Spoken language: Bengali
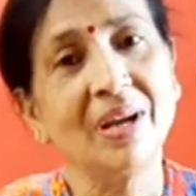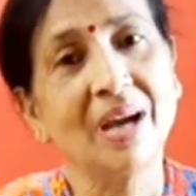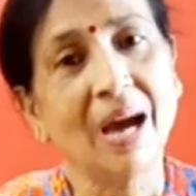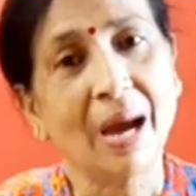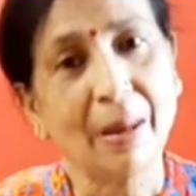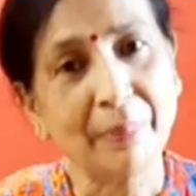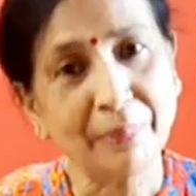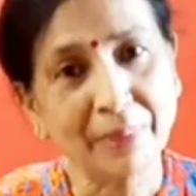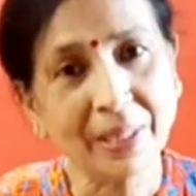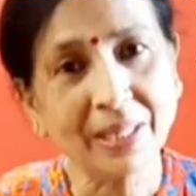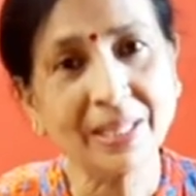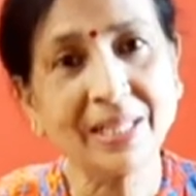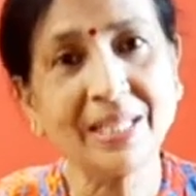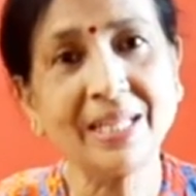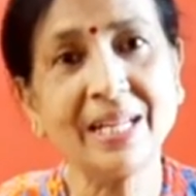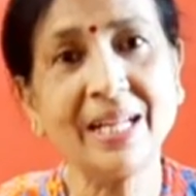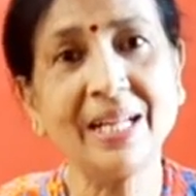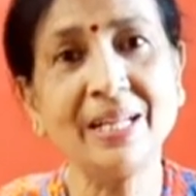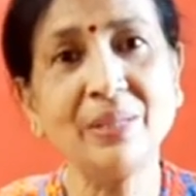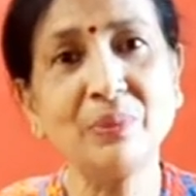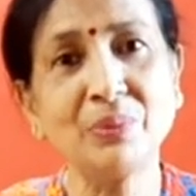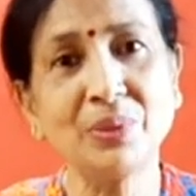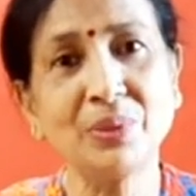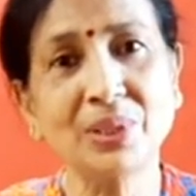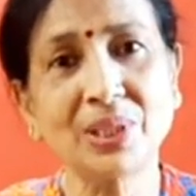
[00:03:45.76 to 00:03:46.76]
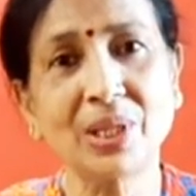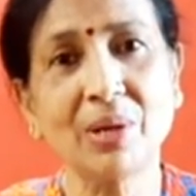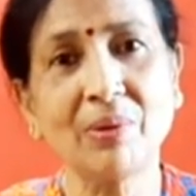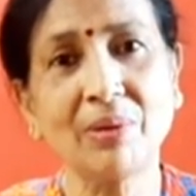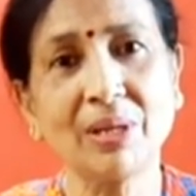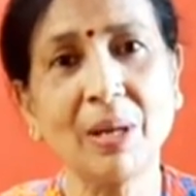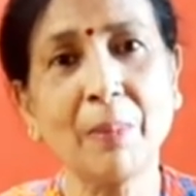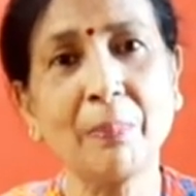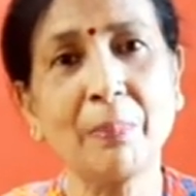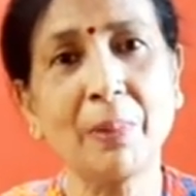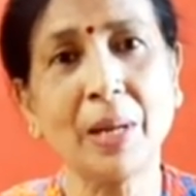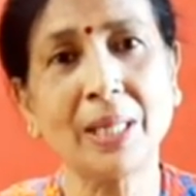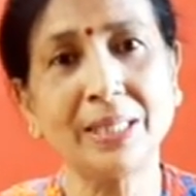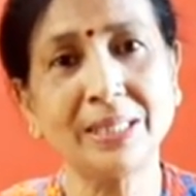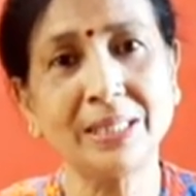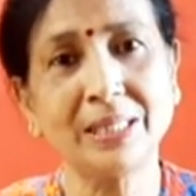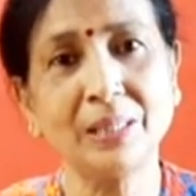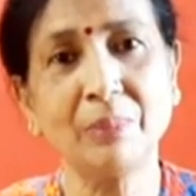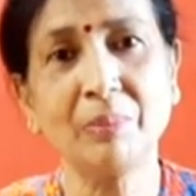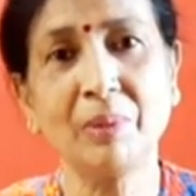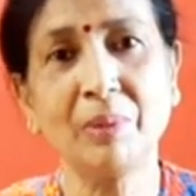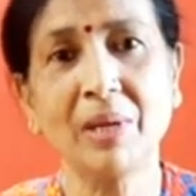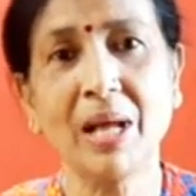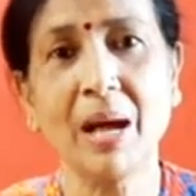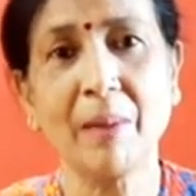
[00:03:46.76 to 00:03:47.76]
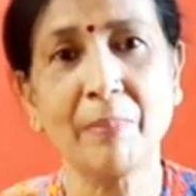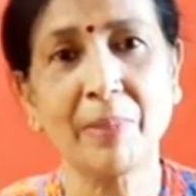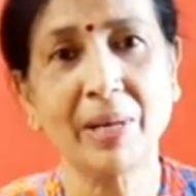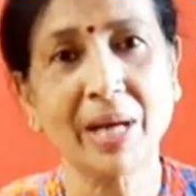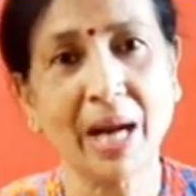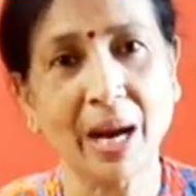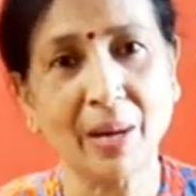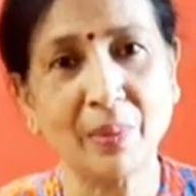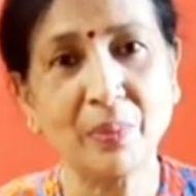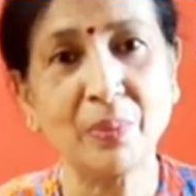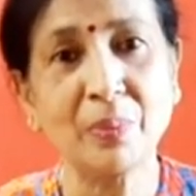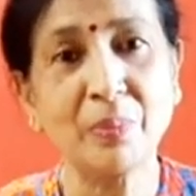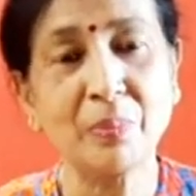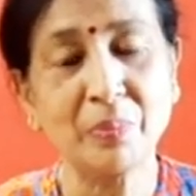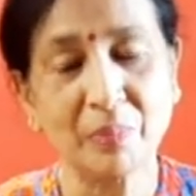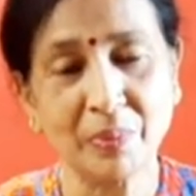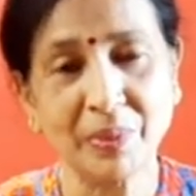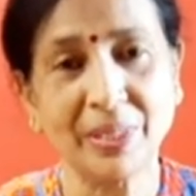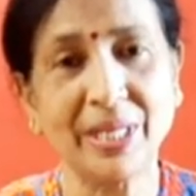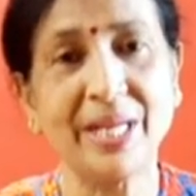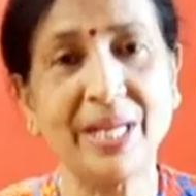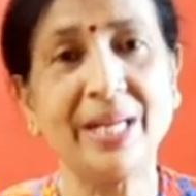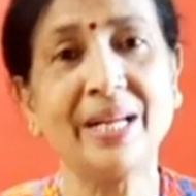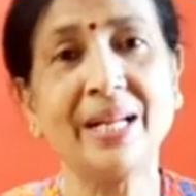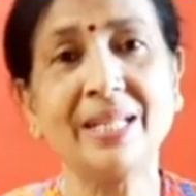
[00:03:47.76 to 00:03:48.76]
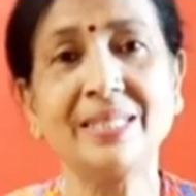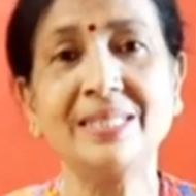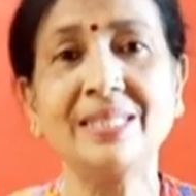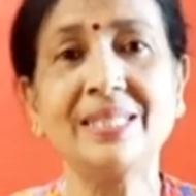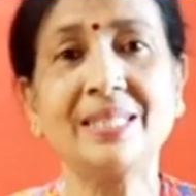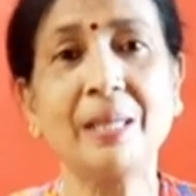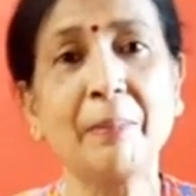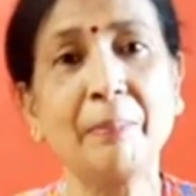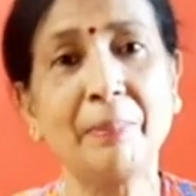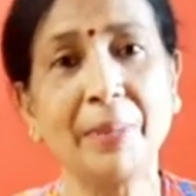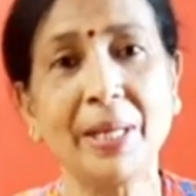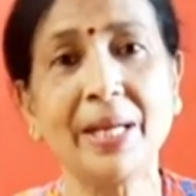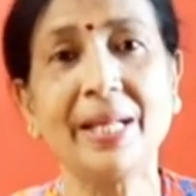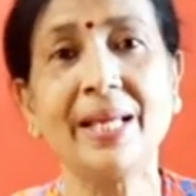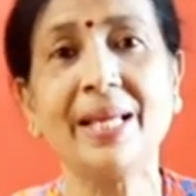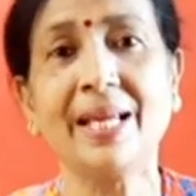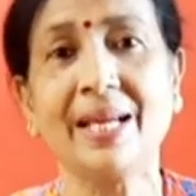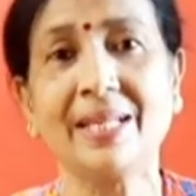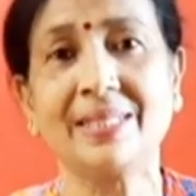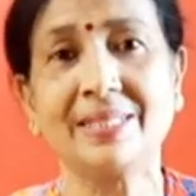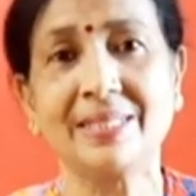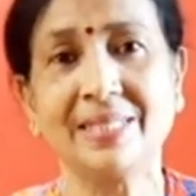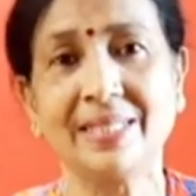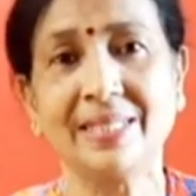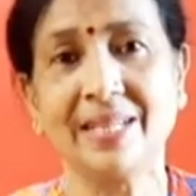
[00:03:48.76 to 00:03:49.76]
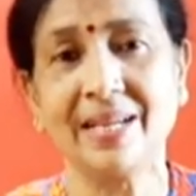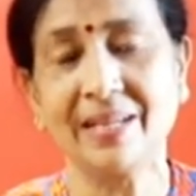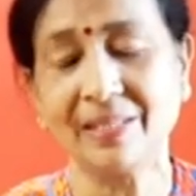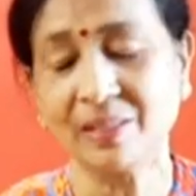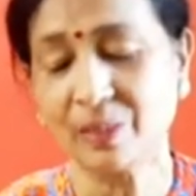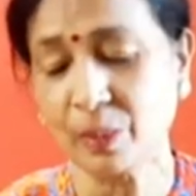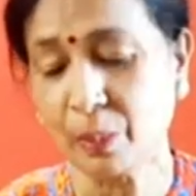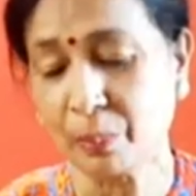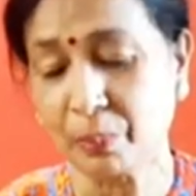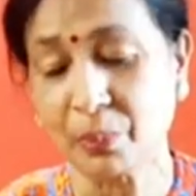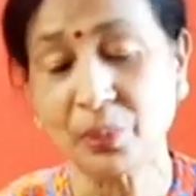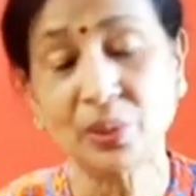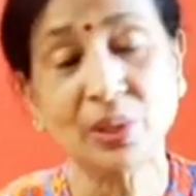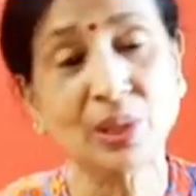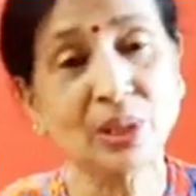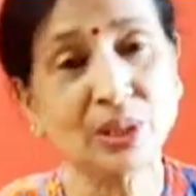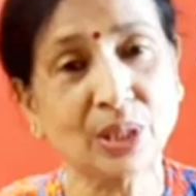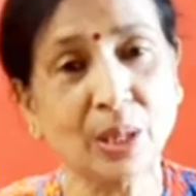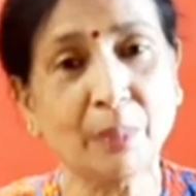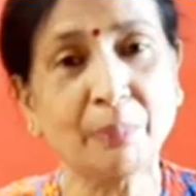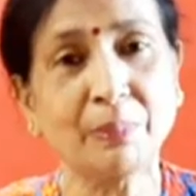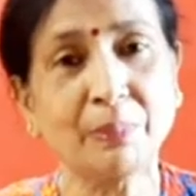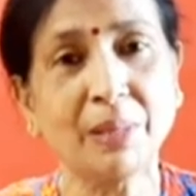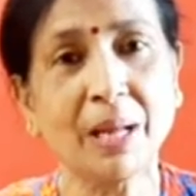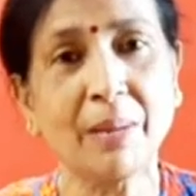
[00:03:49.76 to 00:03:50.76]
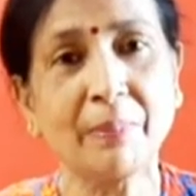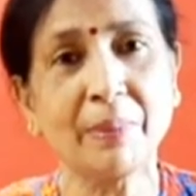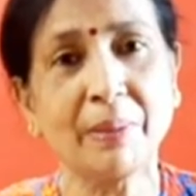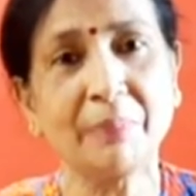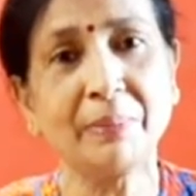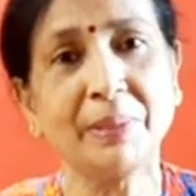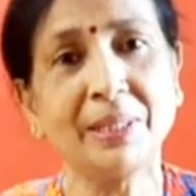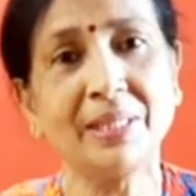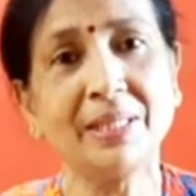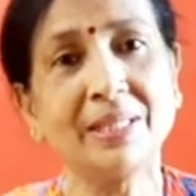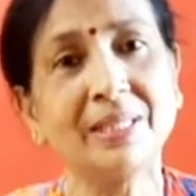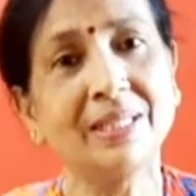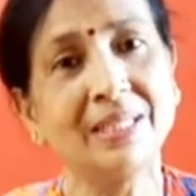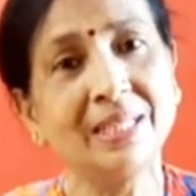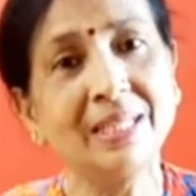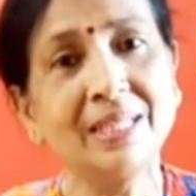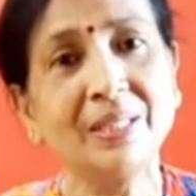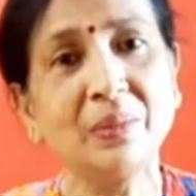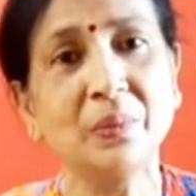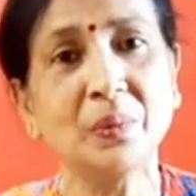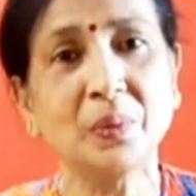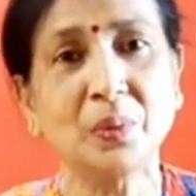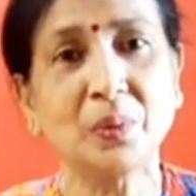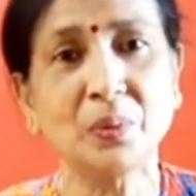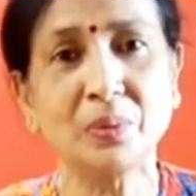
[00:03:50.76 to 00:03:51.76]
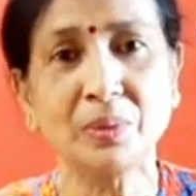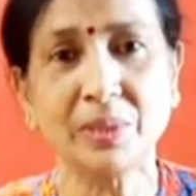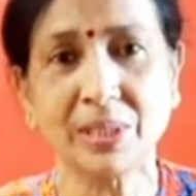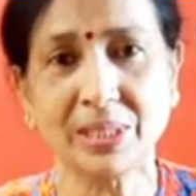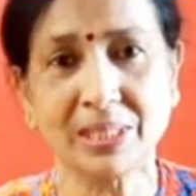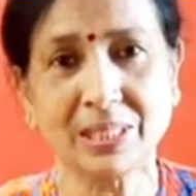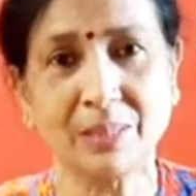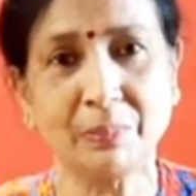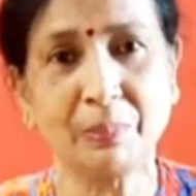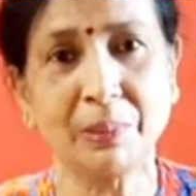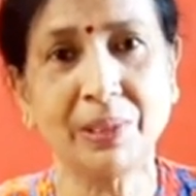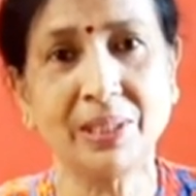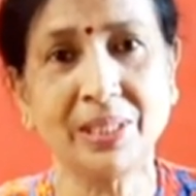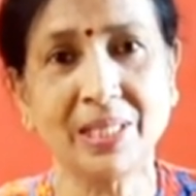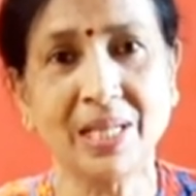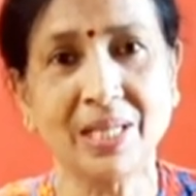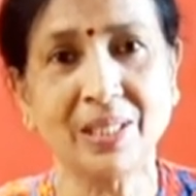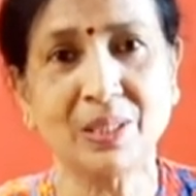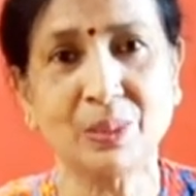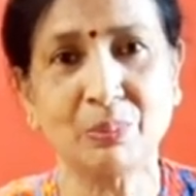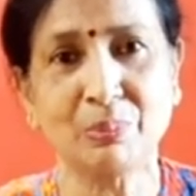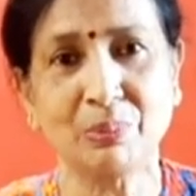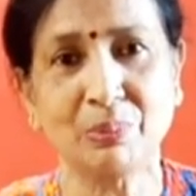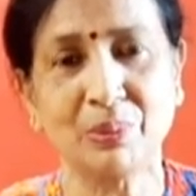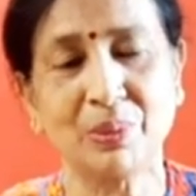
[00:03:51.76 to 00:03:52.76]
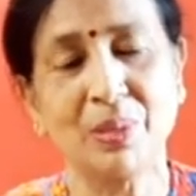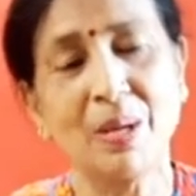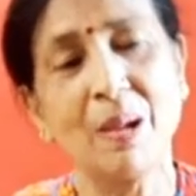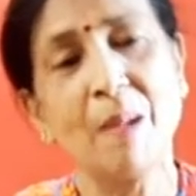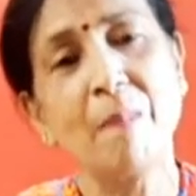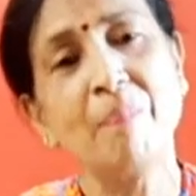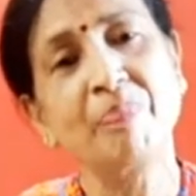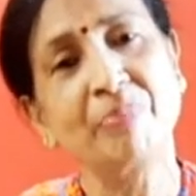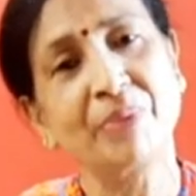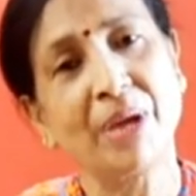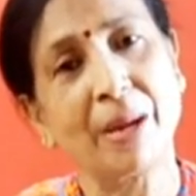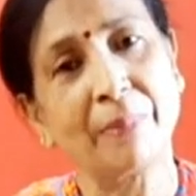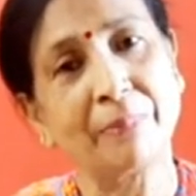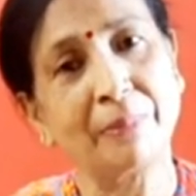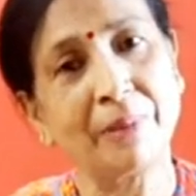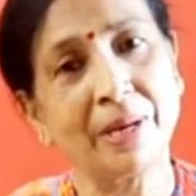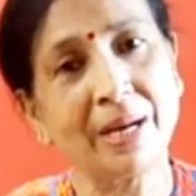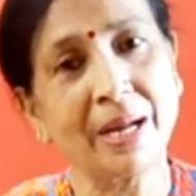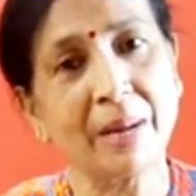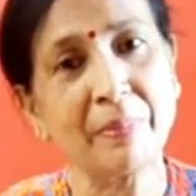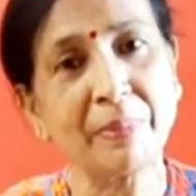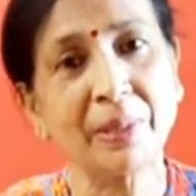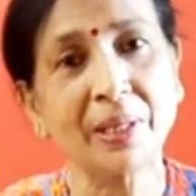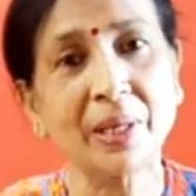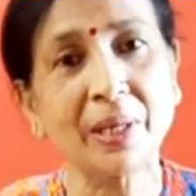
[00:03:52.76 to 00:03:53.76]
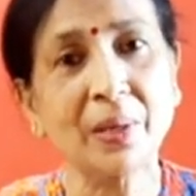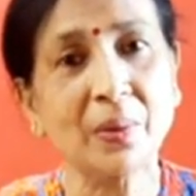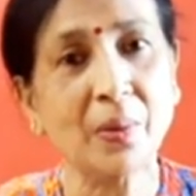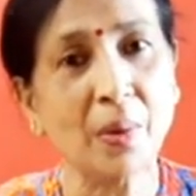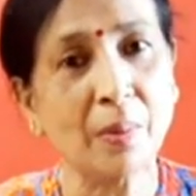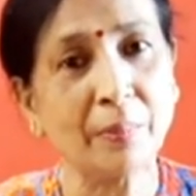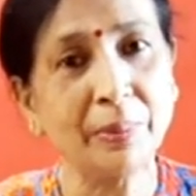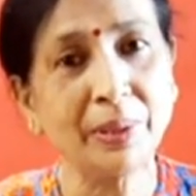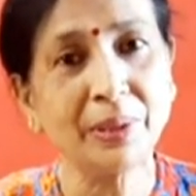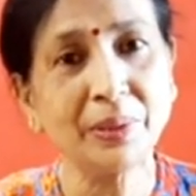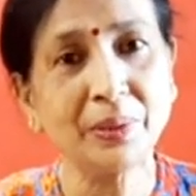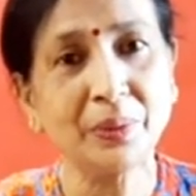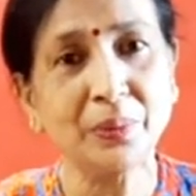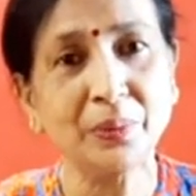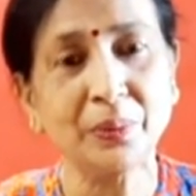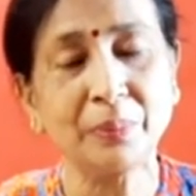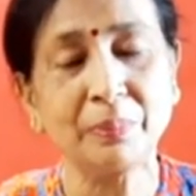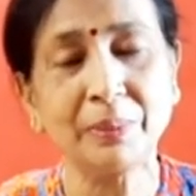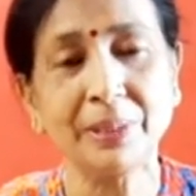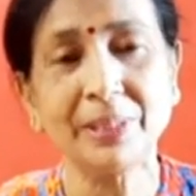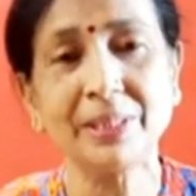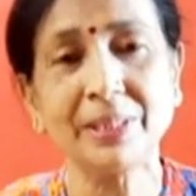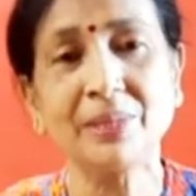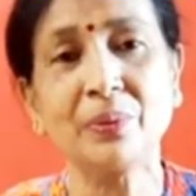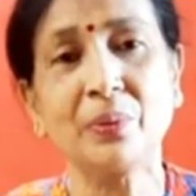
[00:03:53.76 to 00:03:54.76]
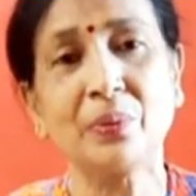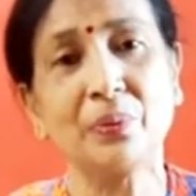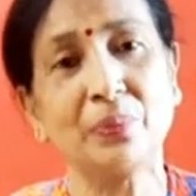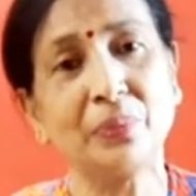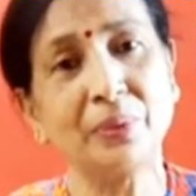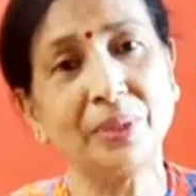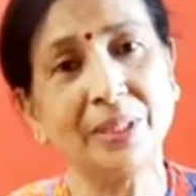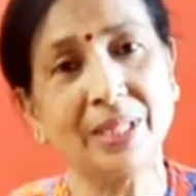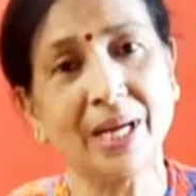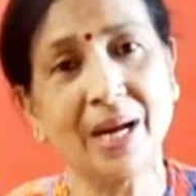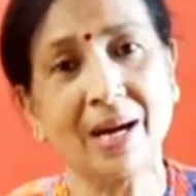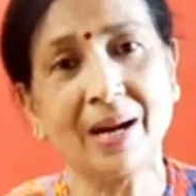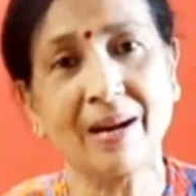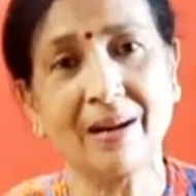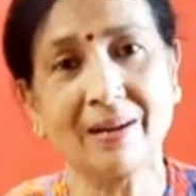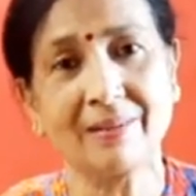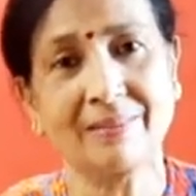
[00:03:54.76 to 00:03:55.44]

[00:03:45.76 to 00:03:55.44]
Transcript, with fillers: আপনাদের এই উৎসাহটা পাচ্ছি বলে আমার আরও এনার্জিটা বেড়ে যাচ্ছে জানেন তো প্রত্যেক সপ্তাহে ভাবি কী নতুন রেসিপি নিয়ে আসবো আপনারা আমাকে কমেন্ট করবেন কোনটা